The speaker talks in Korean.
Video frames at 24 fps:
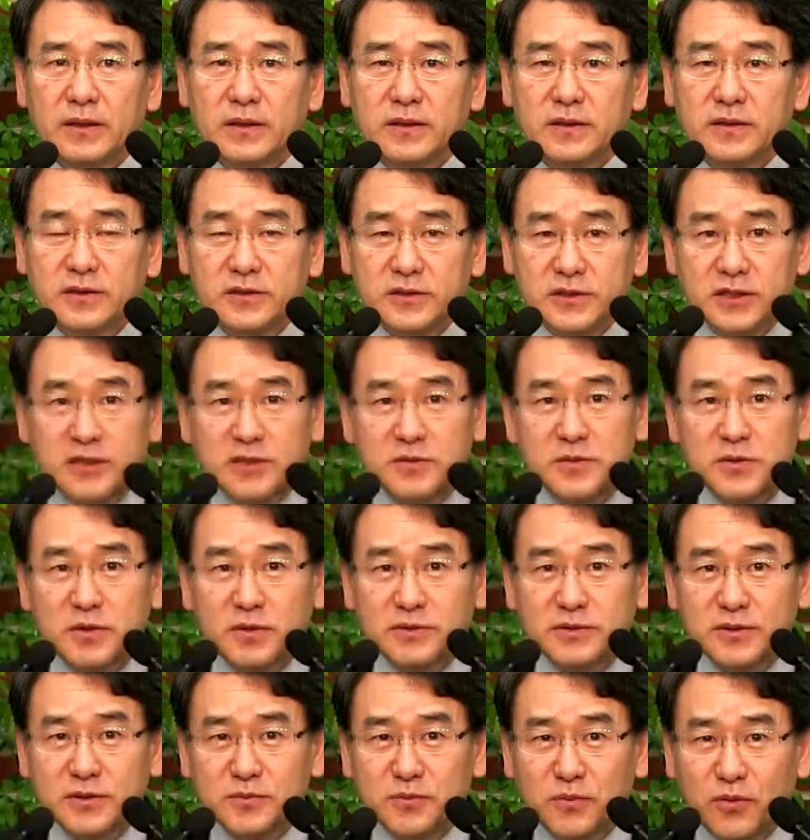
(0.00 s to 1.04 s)
그 이름이
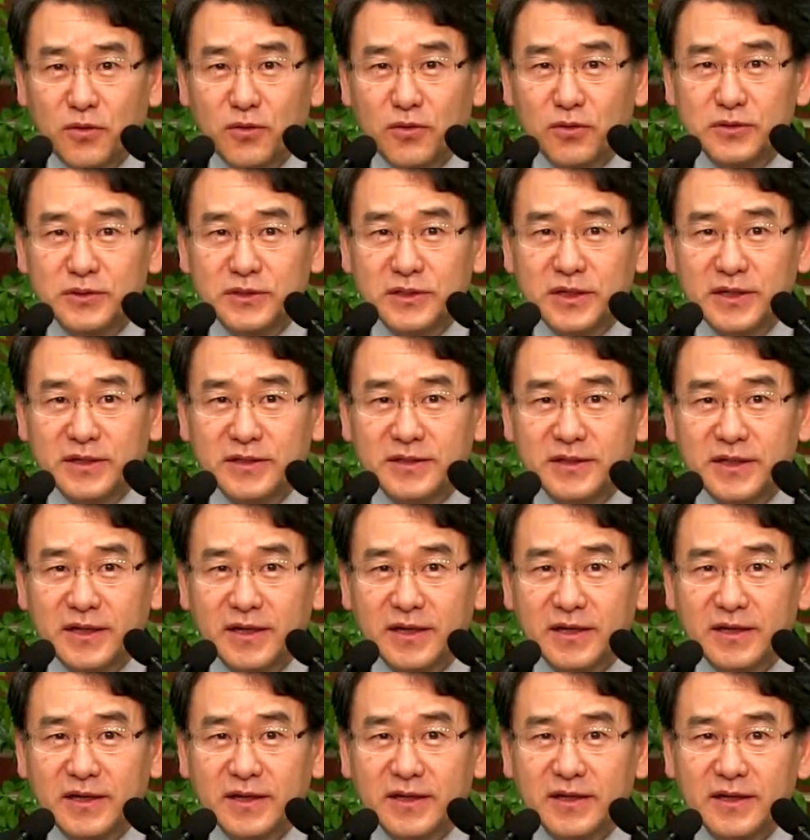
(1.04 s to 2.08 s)
벌써
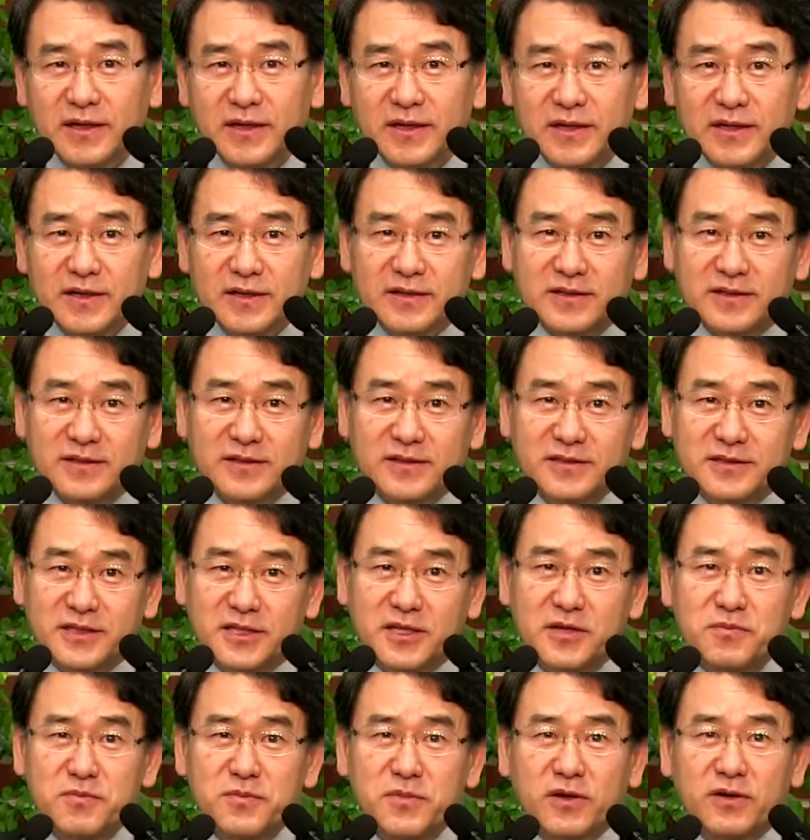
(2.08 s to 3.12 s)
모세인데 그
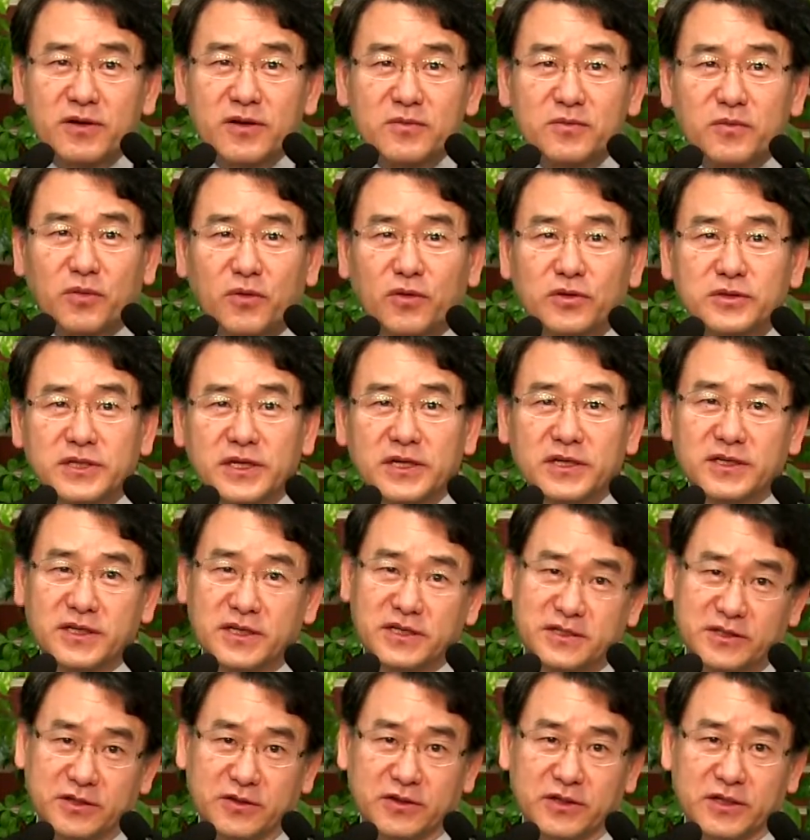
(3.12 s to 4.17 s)
팀명이 모세의
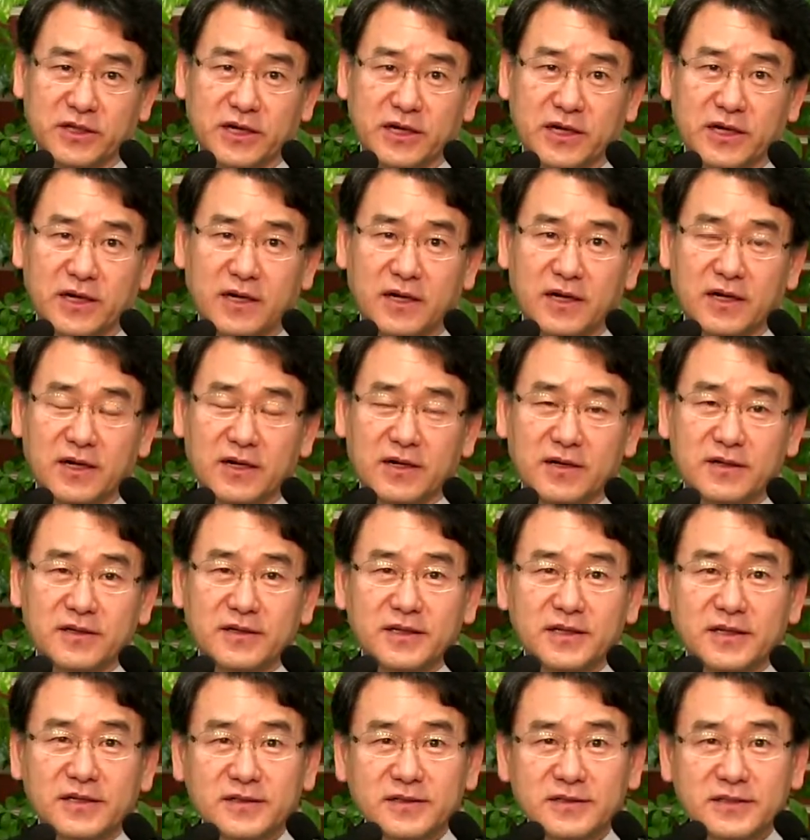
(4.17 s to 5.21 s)
기적이야.
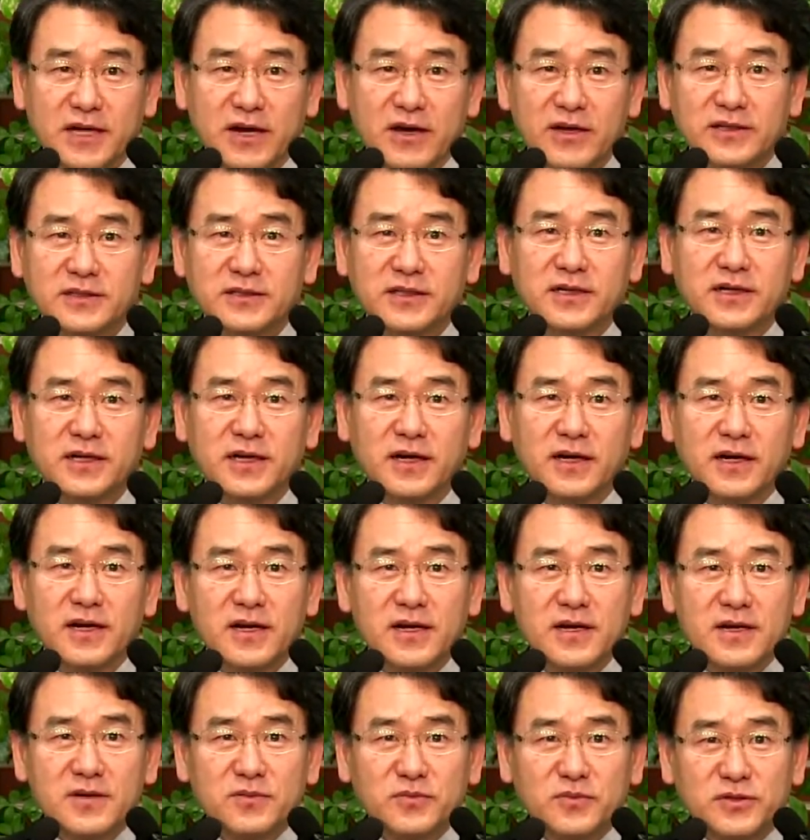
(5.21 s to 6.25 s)
그러니까 그 사회자가
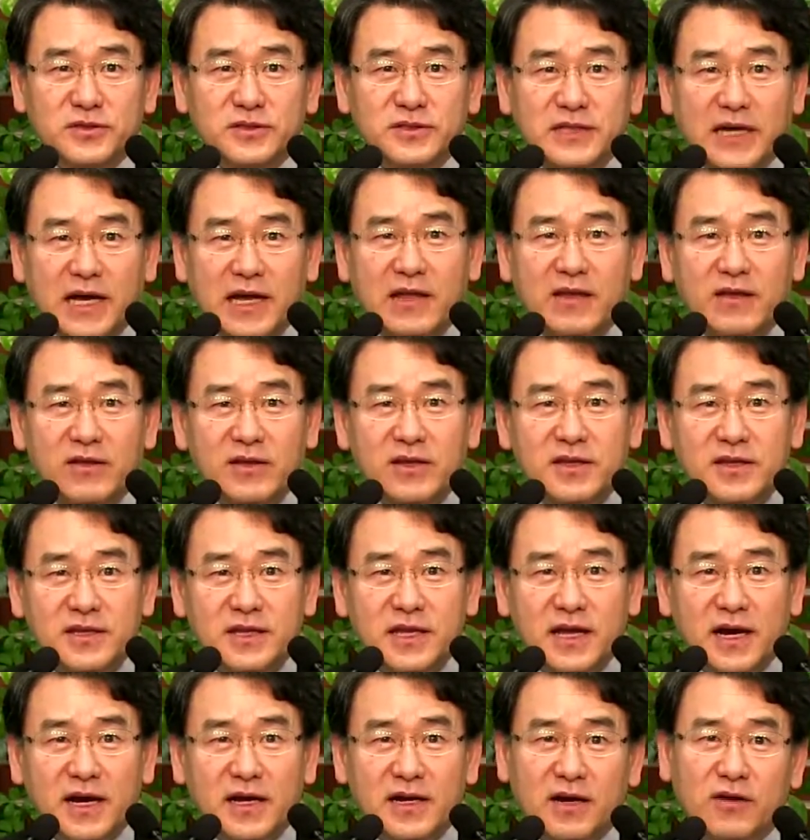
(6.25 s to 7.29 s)
무슨 사연이
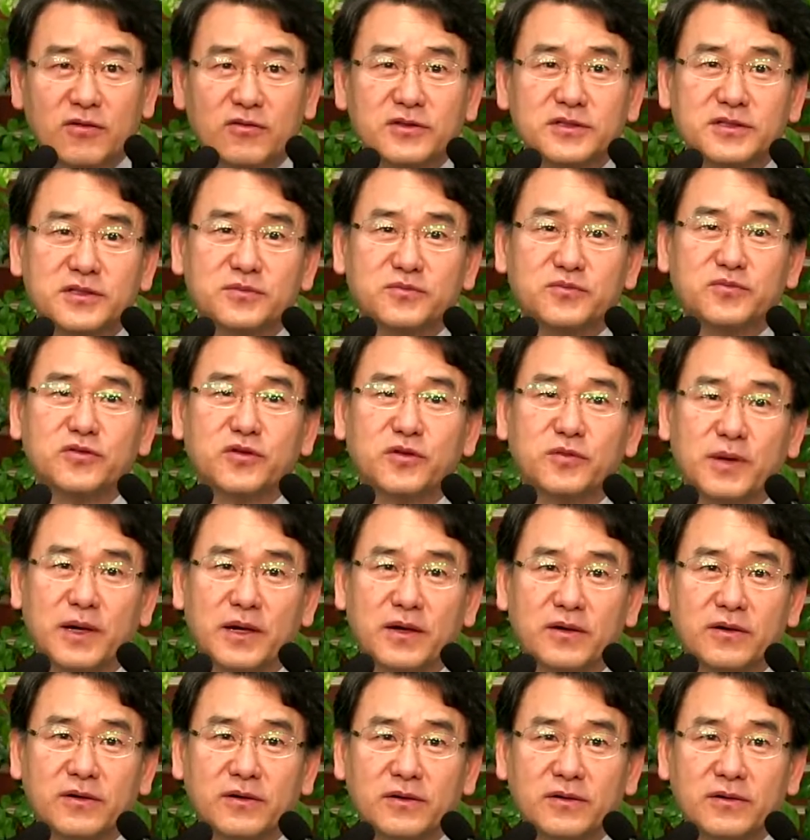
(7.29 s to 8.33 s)
있냐라고 이제
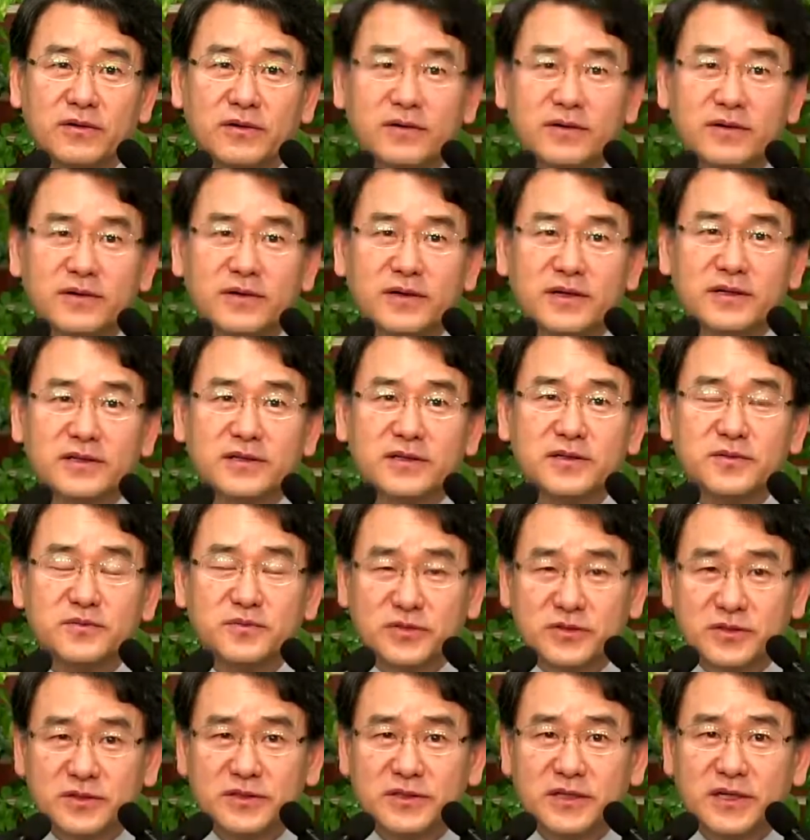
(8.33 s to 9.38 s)
물어봐요. 그랬더니
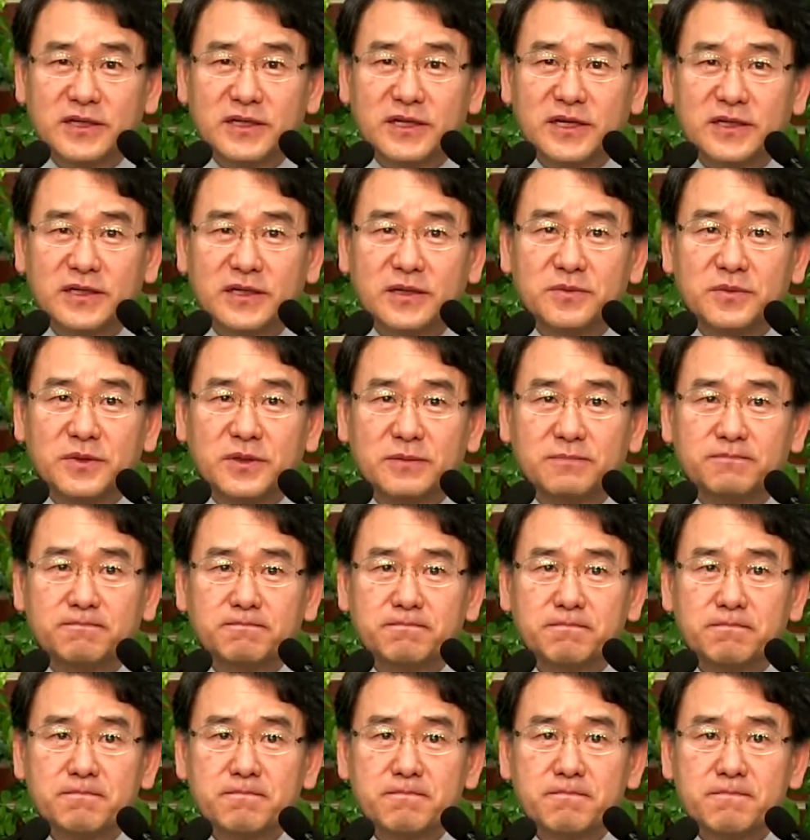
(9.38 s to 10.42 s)
무슨 얘기를 하냐면
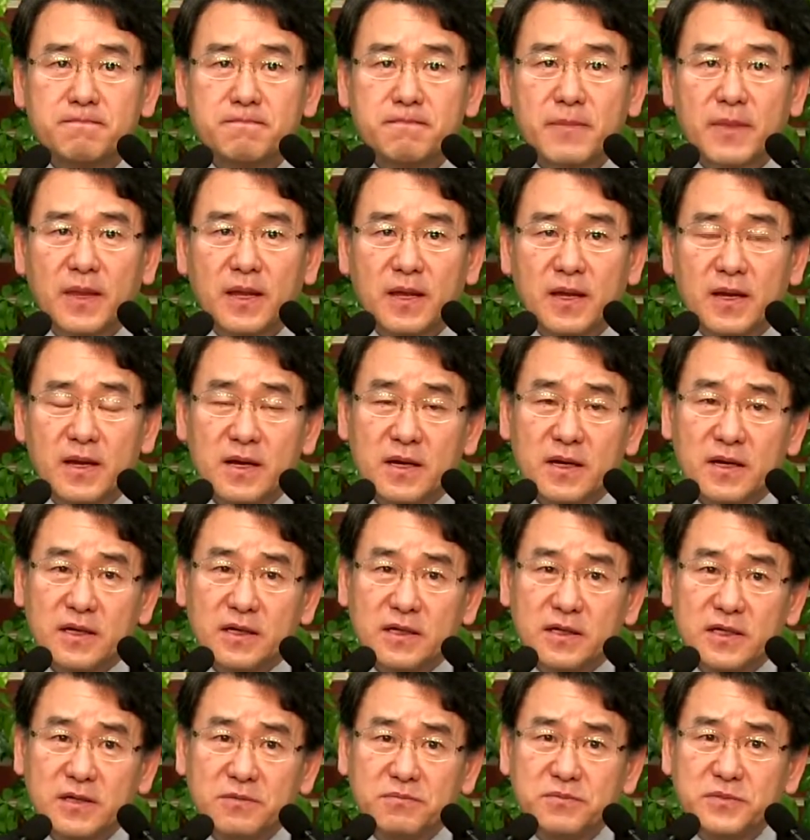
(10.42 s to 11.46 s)

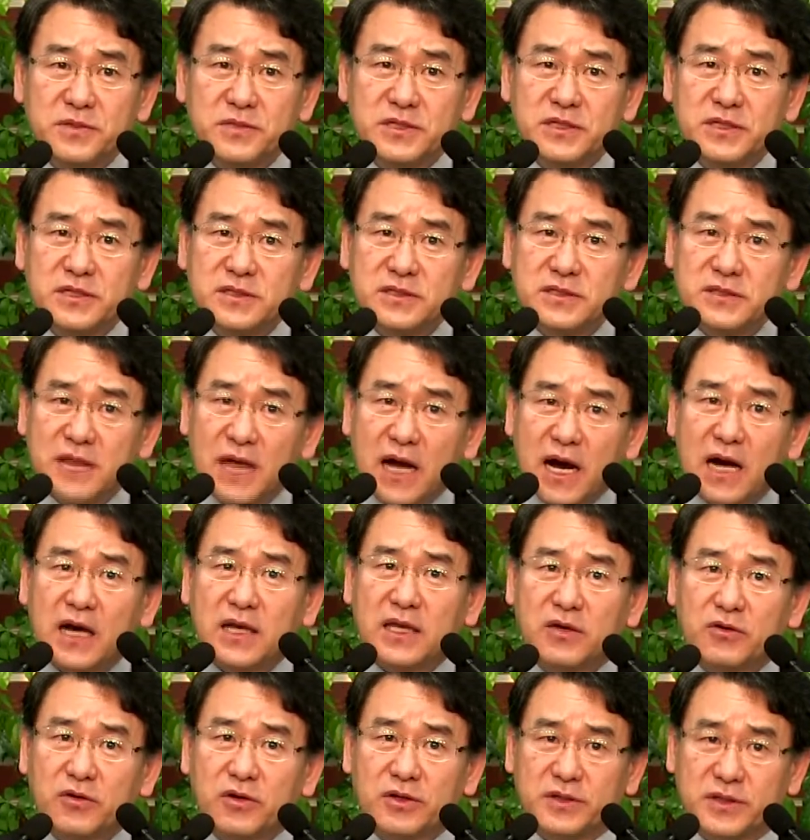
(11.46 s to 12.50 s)
임신
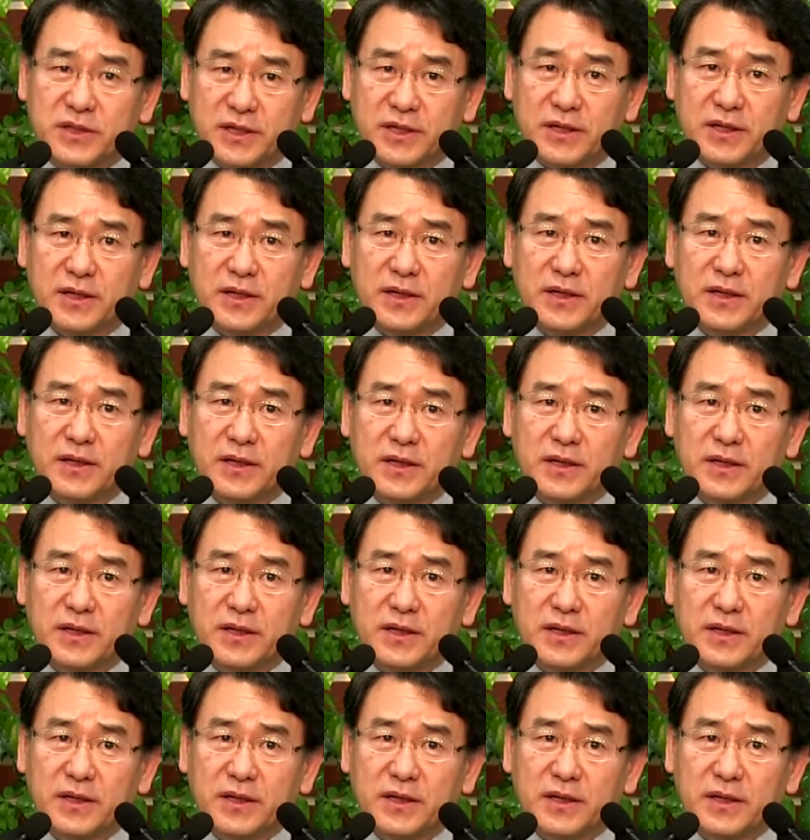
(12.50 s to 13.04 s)
4개월 때